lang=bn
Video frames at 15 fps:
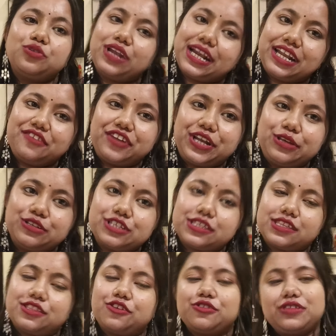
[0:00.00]
নতুন একটা ভিডিওর
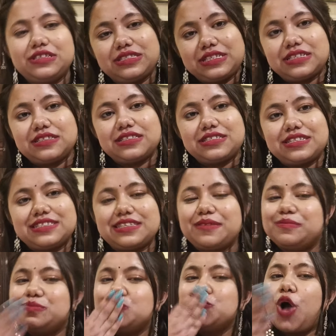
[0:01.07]
সাথে ততদিন স্টেসে
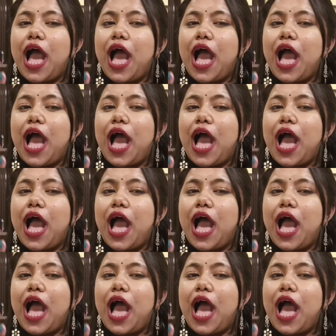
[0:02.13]
স্টেসে